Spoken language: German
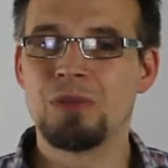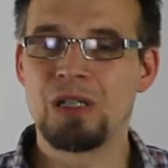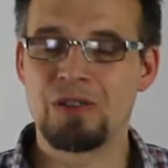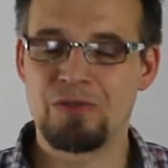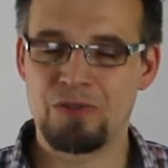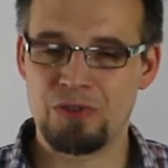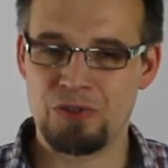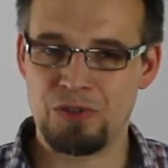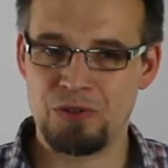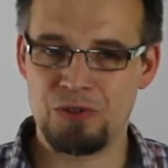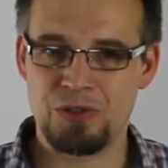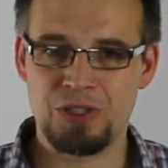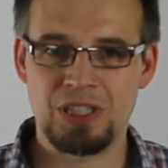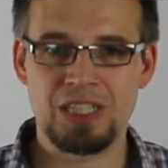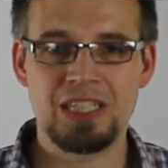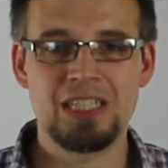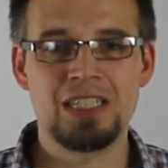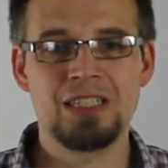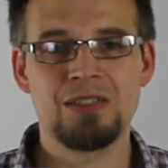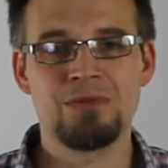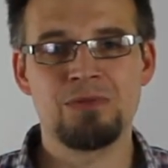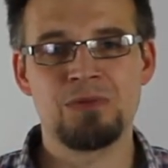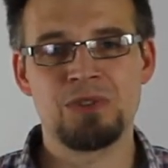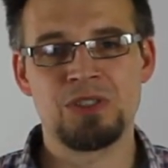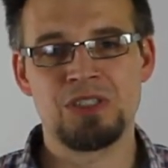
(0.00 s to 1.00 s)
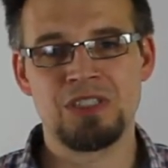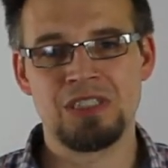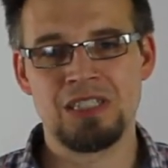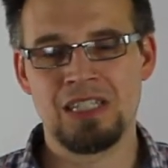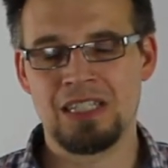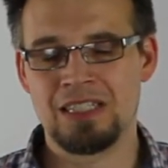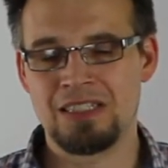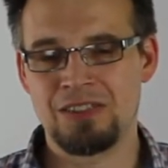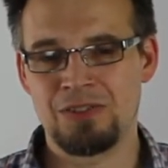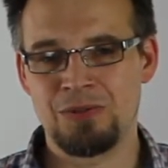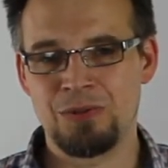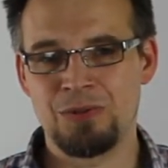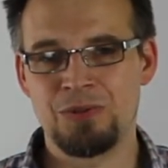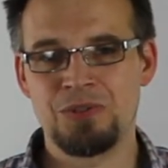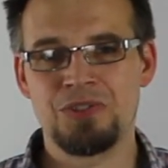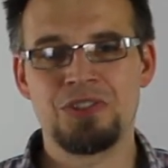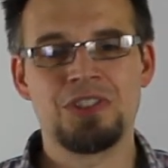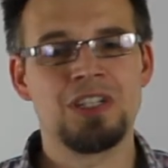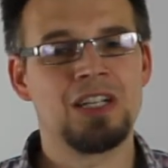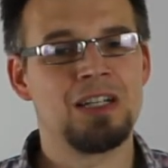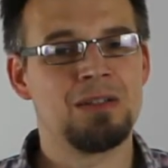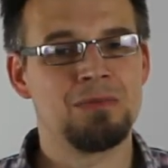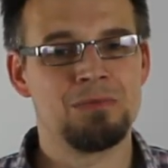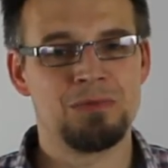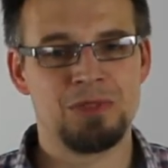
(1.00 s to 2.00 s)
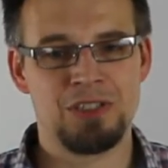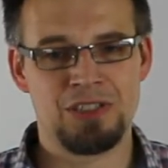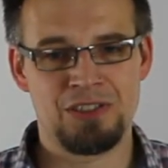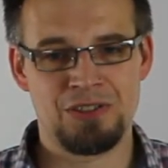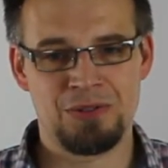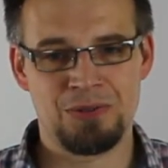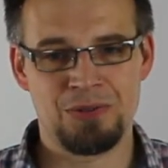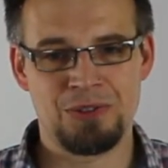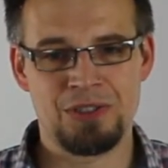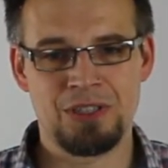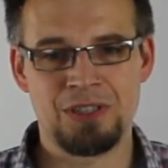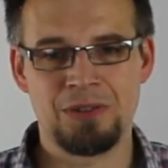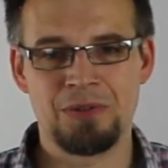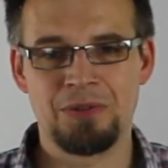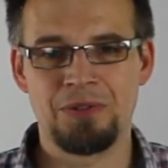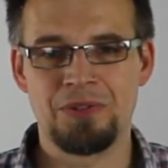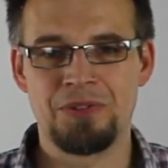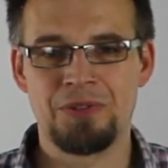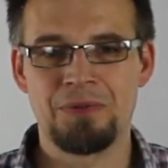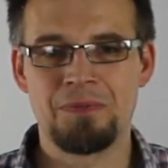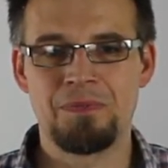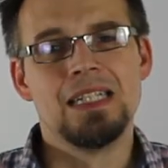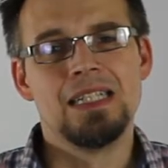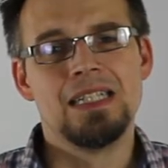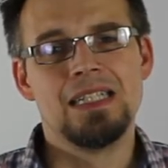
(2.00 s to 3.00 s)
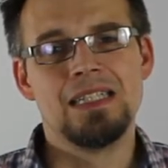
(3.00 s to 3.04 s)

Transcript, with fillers: Etwas zu trinken, wenn Sie nachts Durst haben, das durchaus.